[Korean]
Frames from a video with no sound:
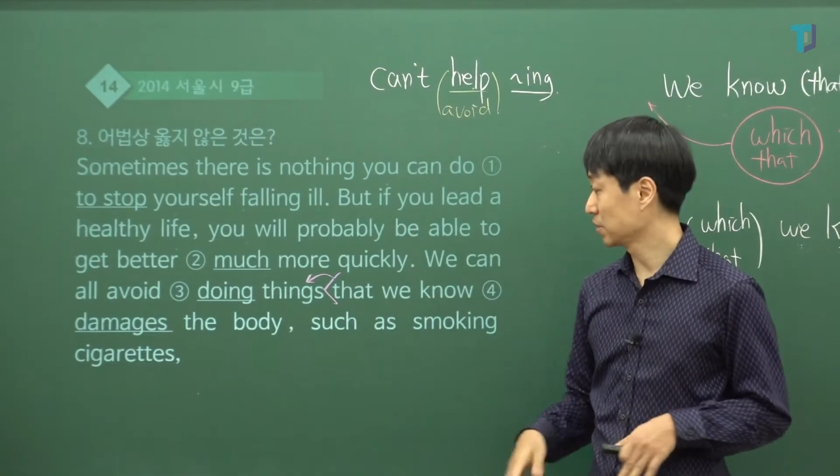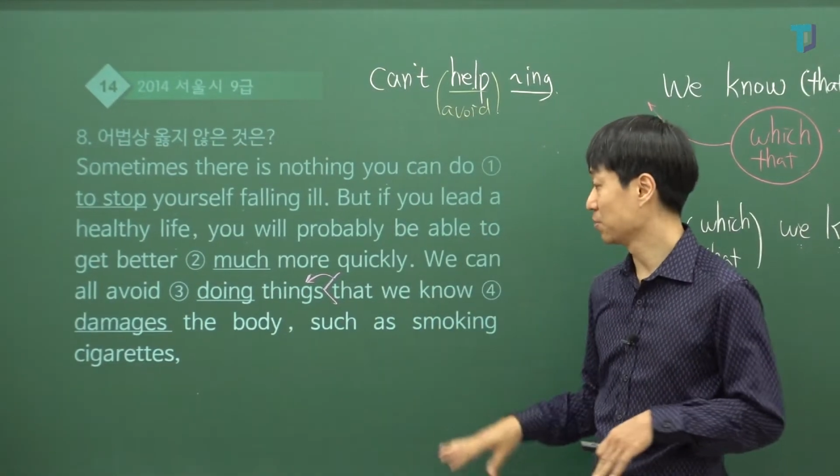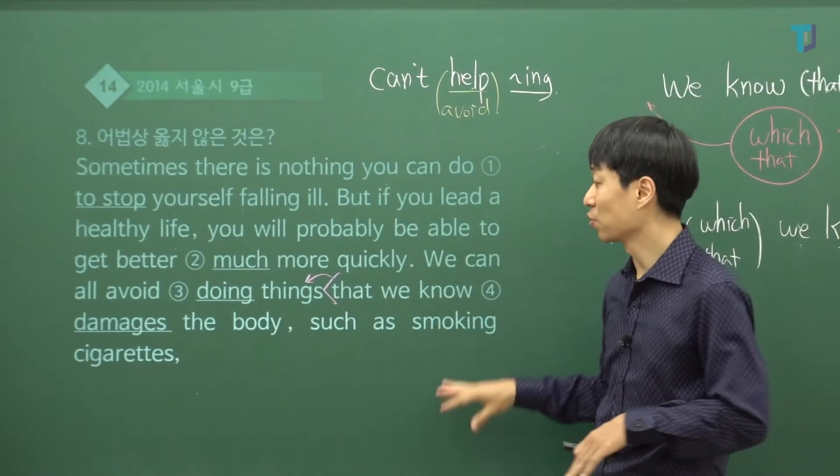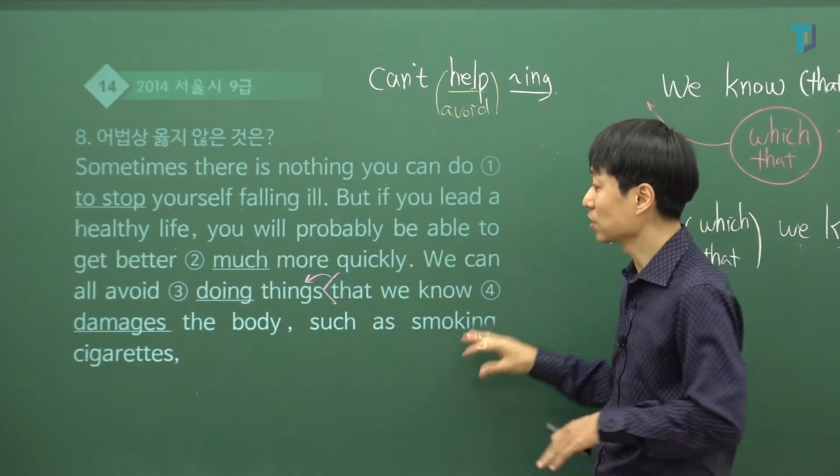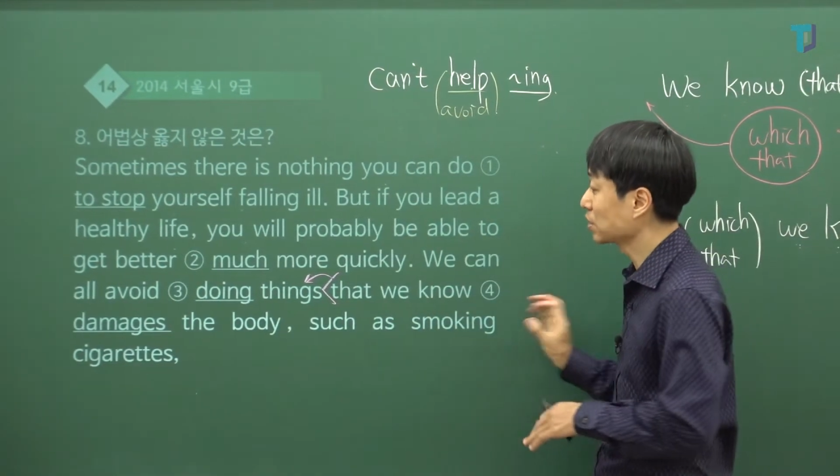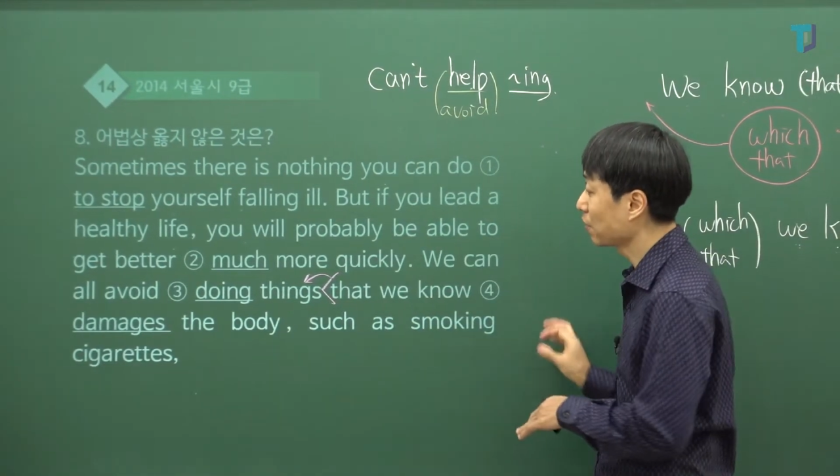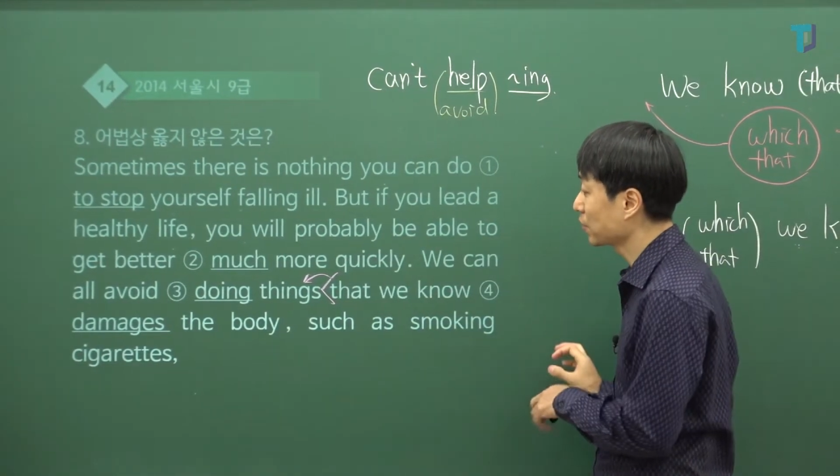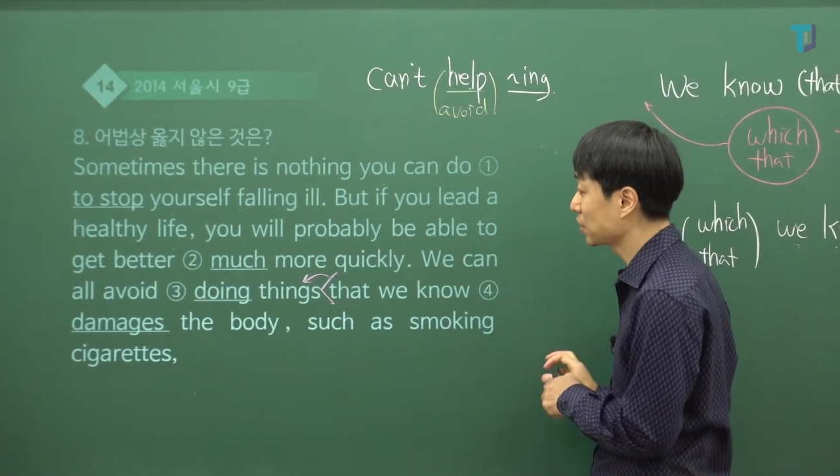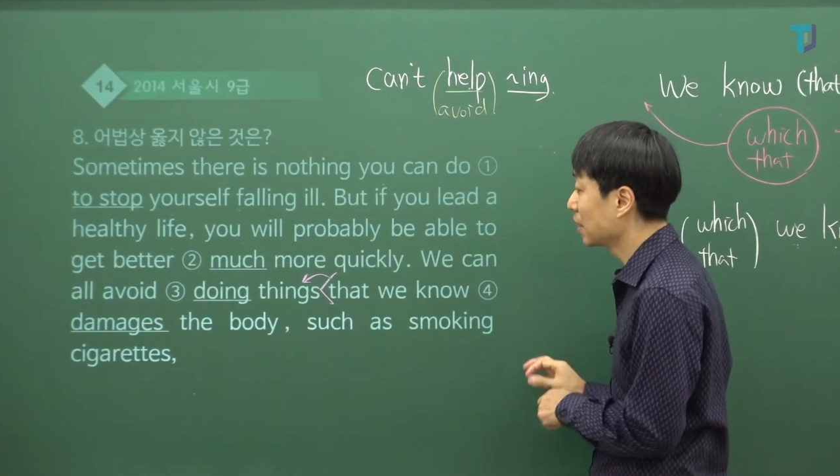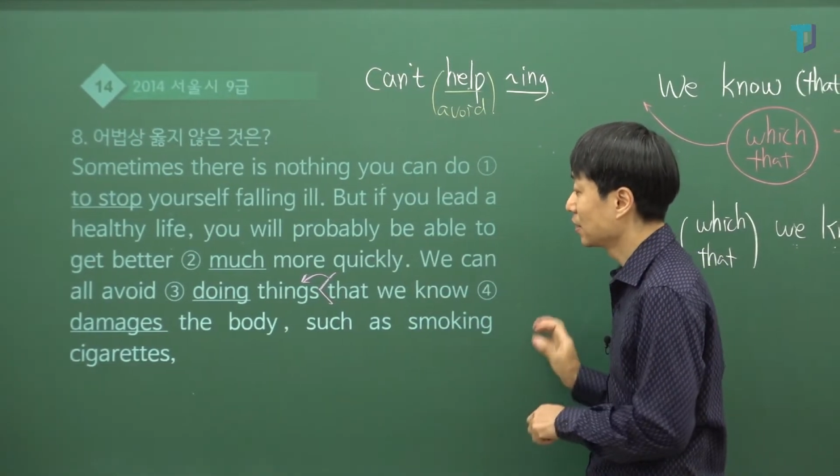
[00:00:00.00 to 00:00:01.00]
smoking
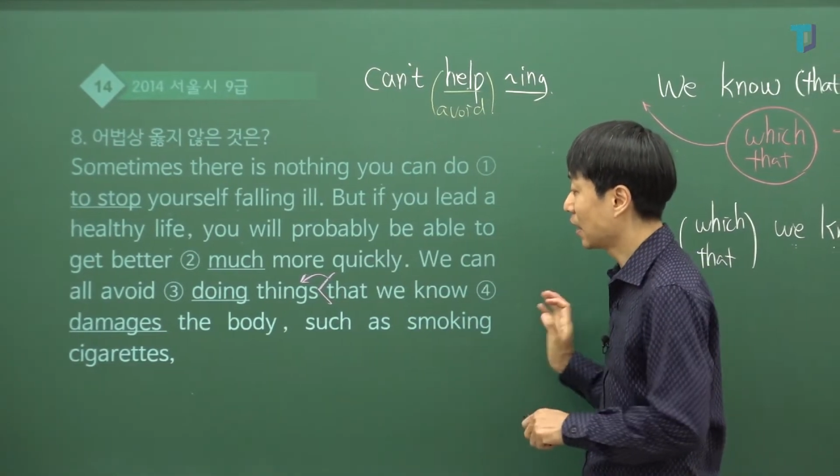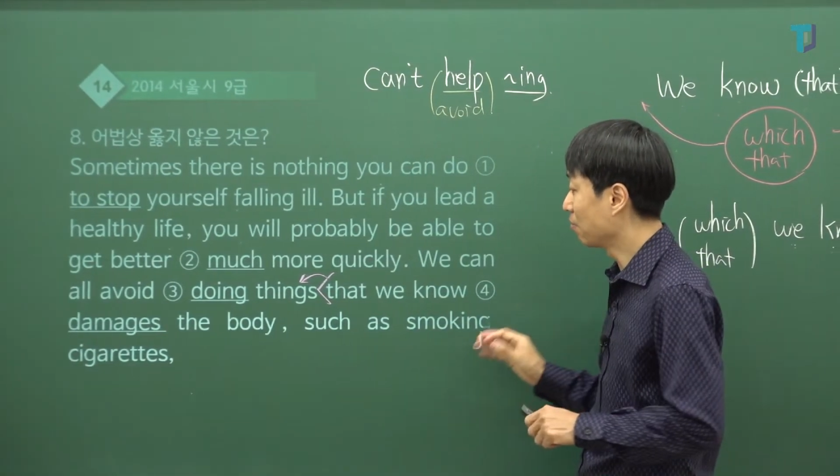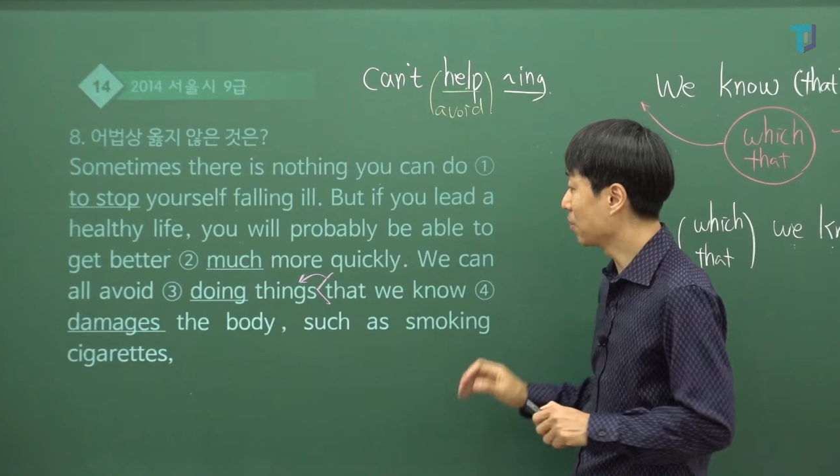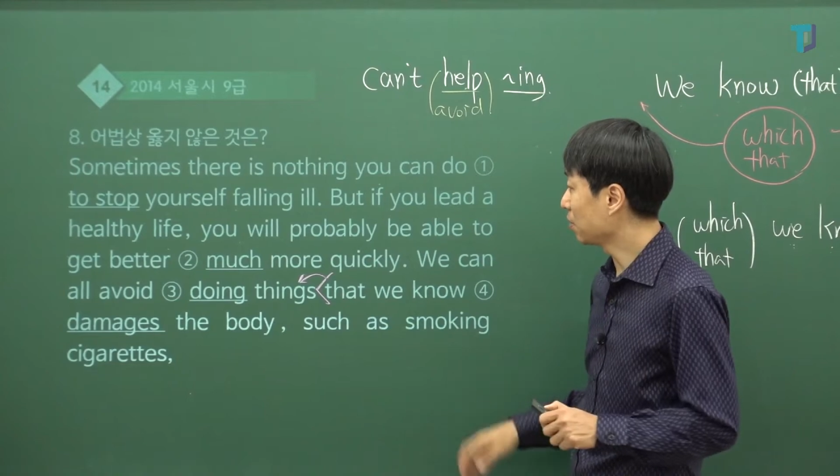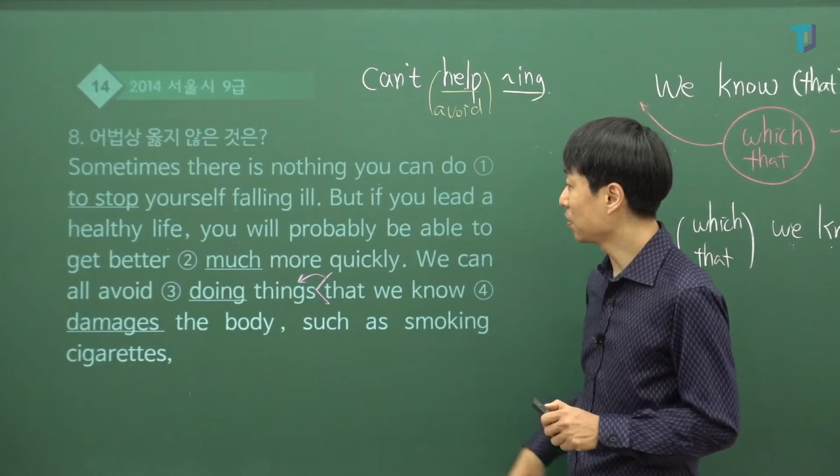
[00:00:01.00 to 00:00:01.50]
cigarettes, 담배를